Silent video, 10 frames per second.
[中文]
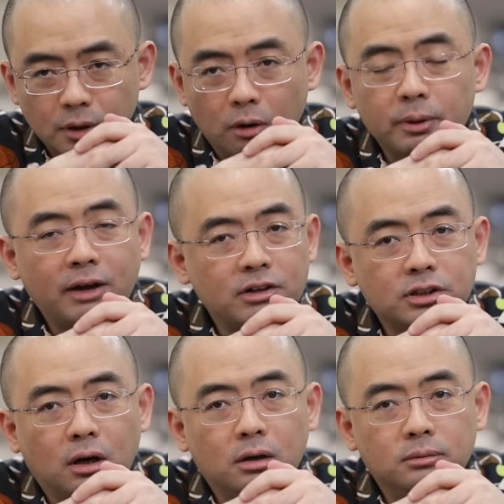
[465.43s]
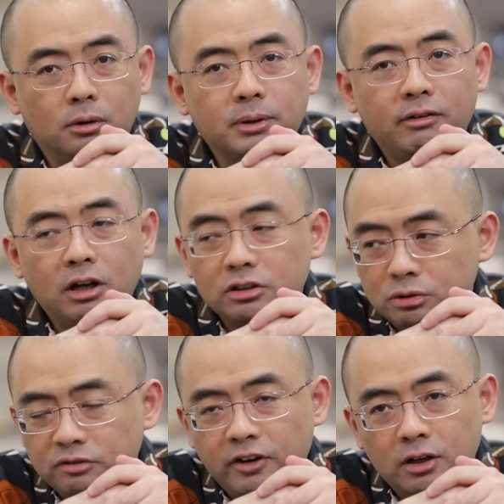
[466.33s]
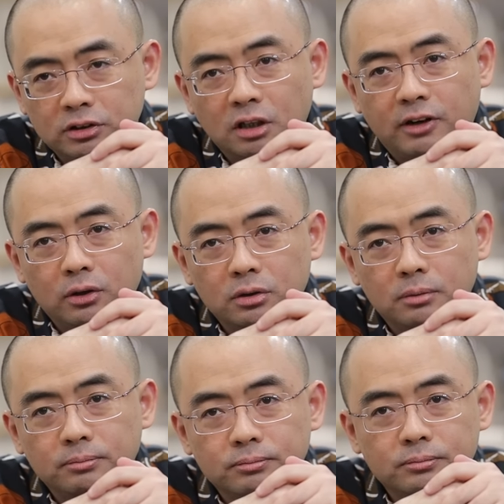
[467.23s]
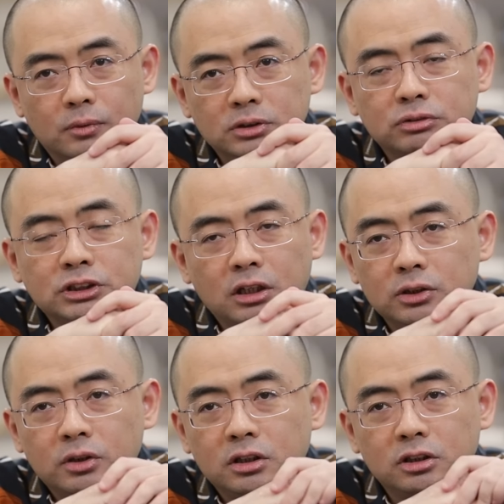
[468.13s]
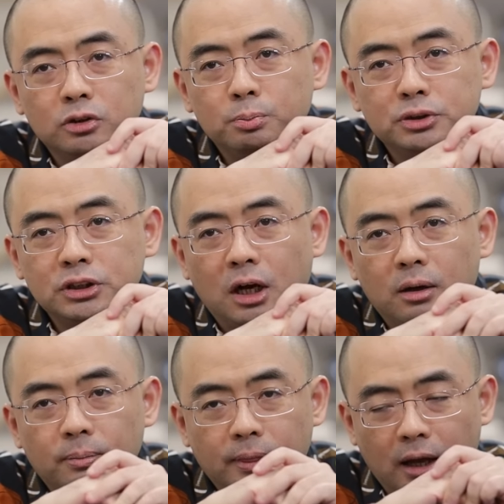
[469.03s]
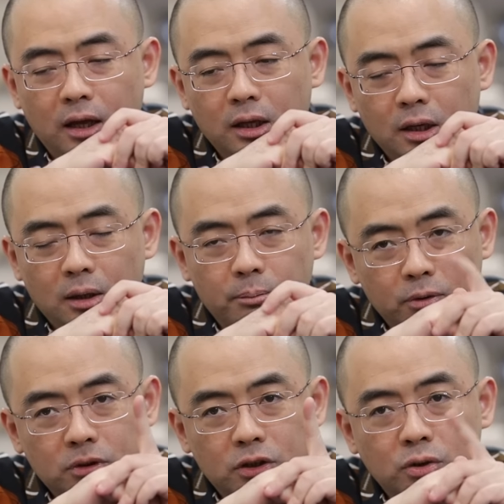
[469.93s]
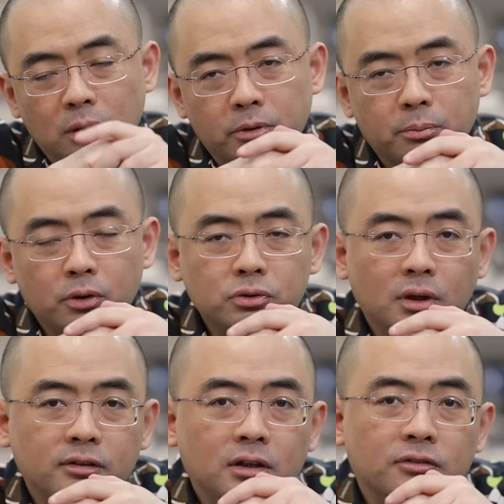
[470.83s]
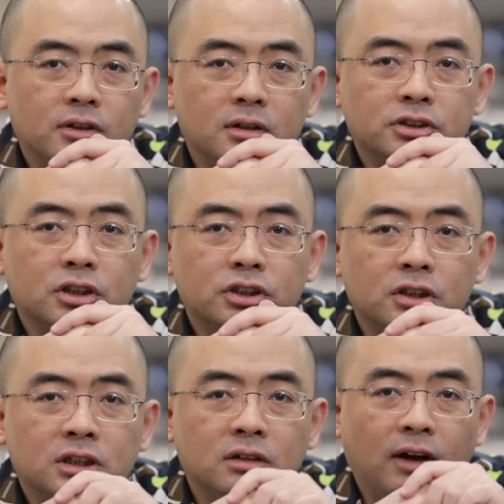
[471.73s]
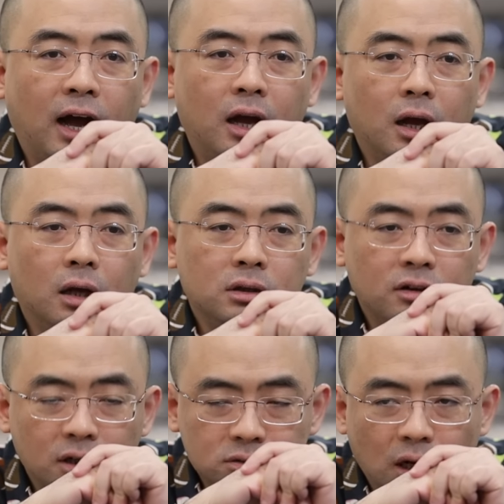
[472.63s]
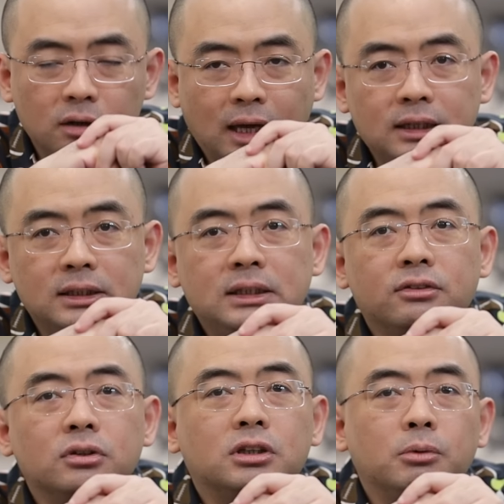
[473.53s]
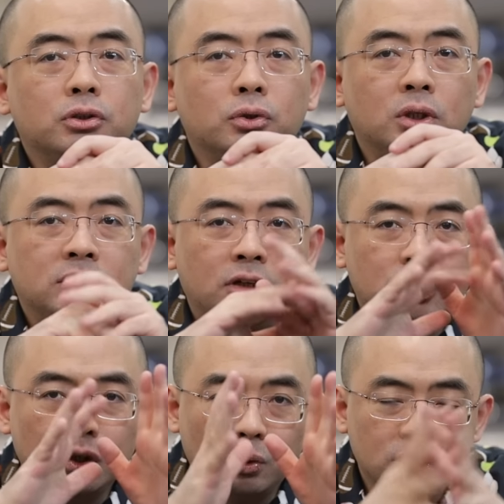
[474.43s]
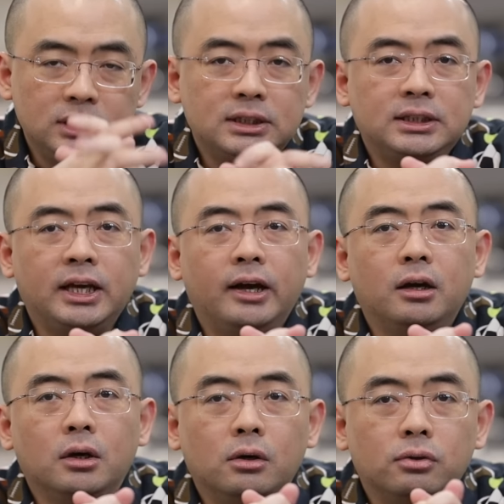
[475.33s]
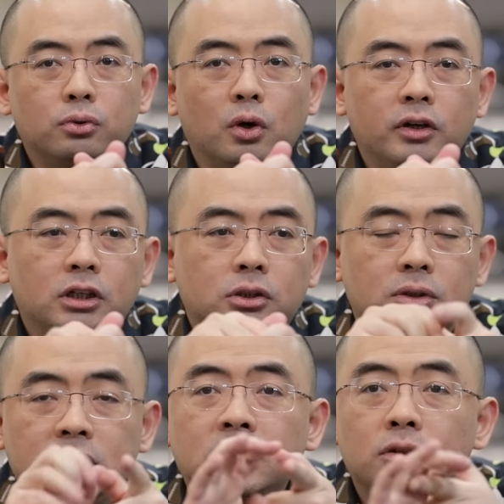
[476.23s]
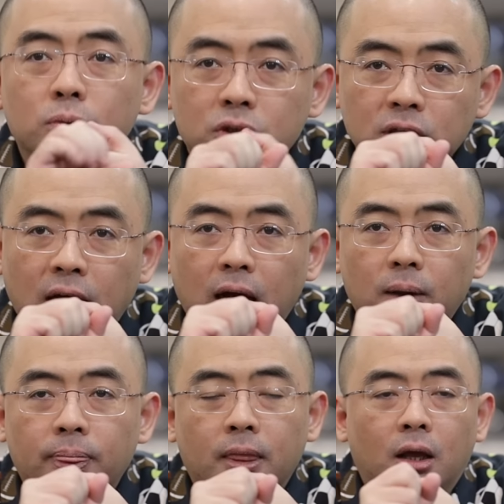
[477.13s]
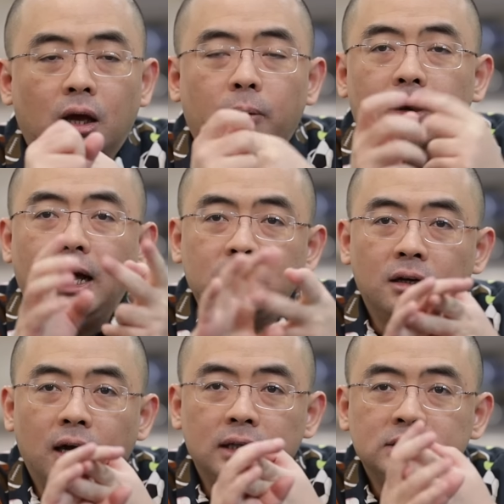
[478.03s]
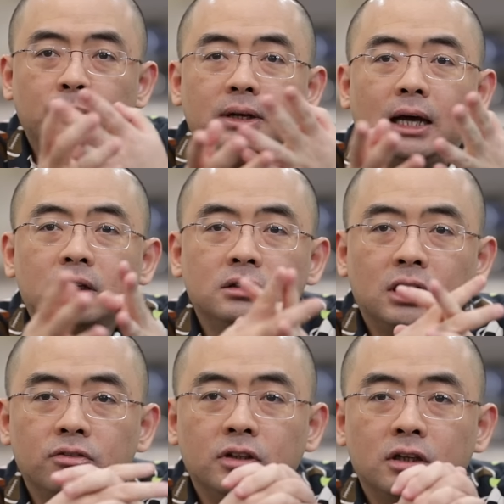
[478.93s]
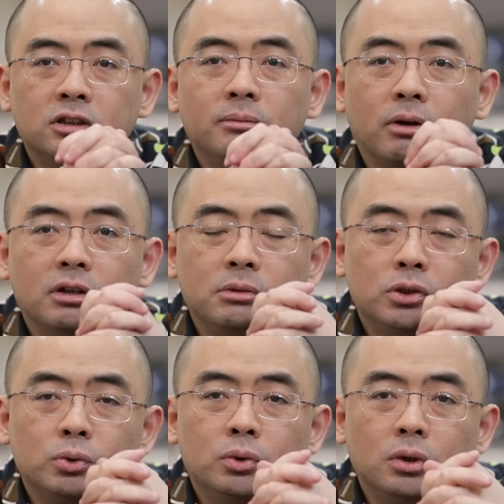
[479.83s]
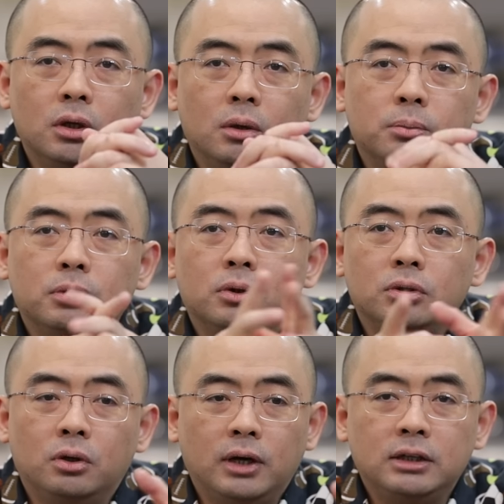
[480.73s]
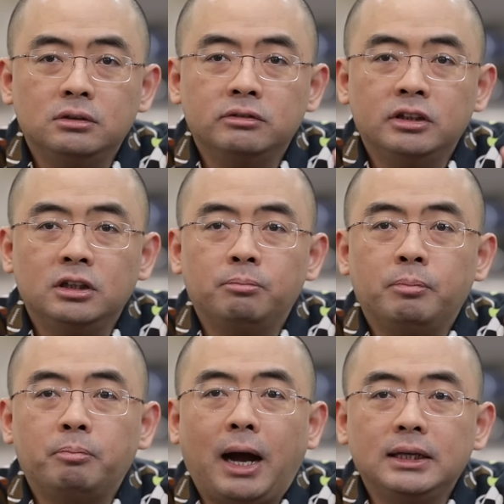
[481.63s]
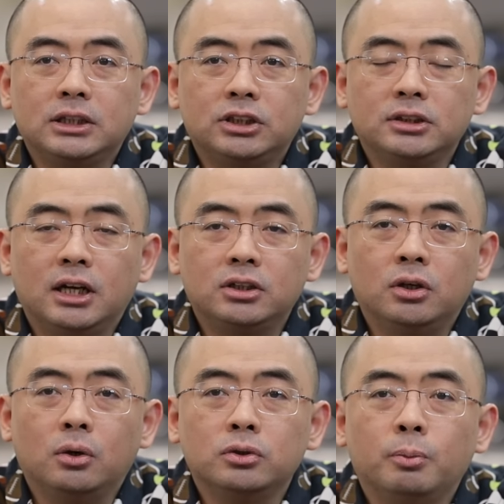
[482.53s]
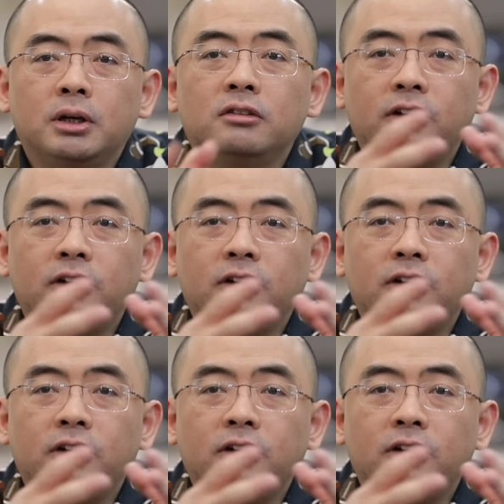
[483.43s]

我不开玩笑啊，我不开玩笑，你去翻有一条法律的。我我知道很多人可能都不知道啊，美国在去年美美国去年三月份正式立的法，那当然他这意思就是什么呢？就是说因为有一些所谓的这种基地组织啊，啊本拉登啊，你像本拉登上次那个《致美国人民书》，不后来就是因为这巴以事件之后又被人